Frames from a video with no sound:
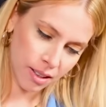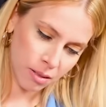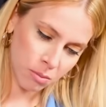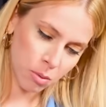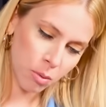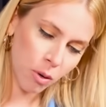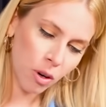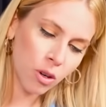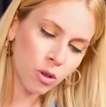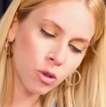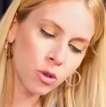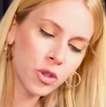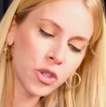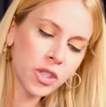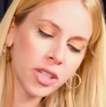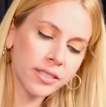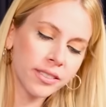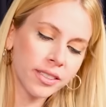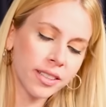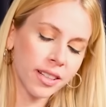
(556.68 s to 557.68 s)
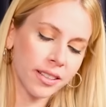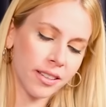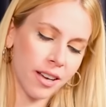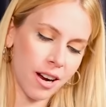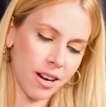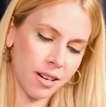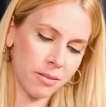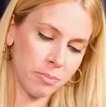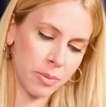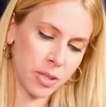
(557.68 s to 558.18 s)
Bu böyle üç katı
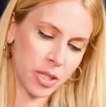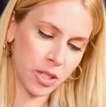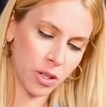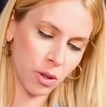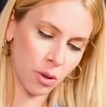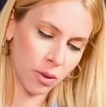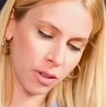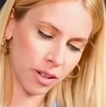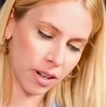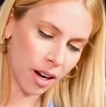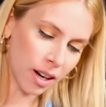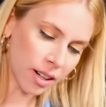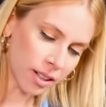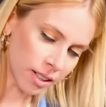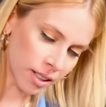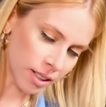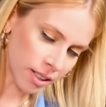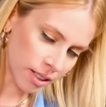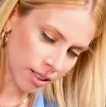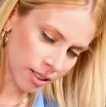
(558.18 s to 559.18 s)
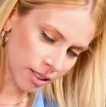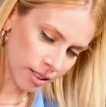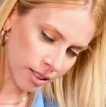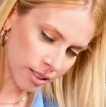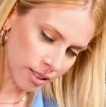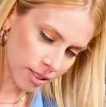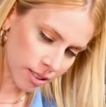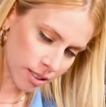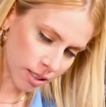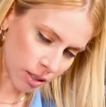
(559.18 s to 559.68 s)
kadar bir şey olarak
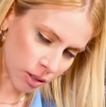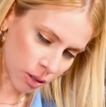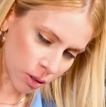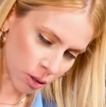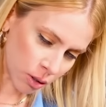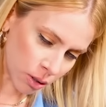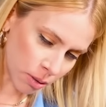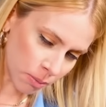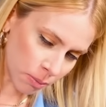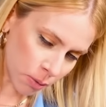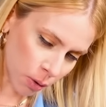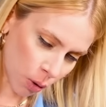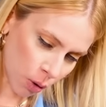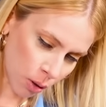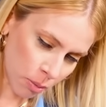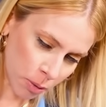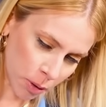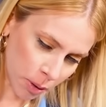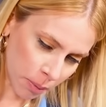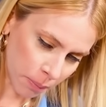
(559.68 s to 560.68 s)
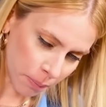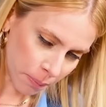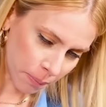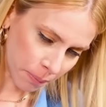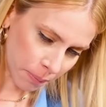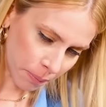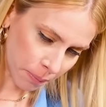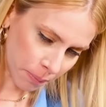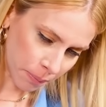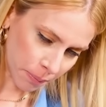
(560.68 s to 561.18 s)
sanıyorum. Doğru muyum?
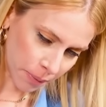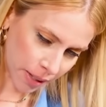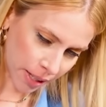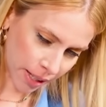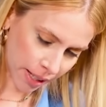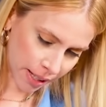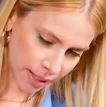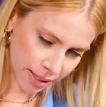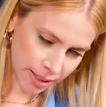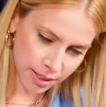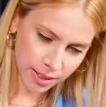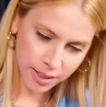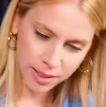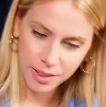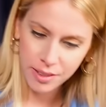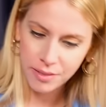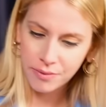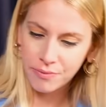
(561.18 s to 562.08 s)
Yes.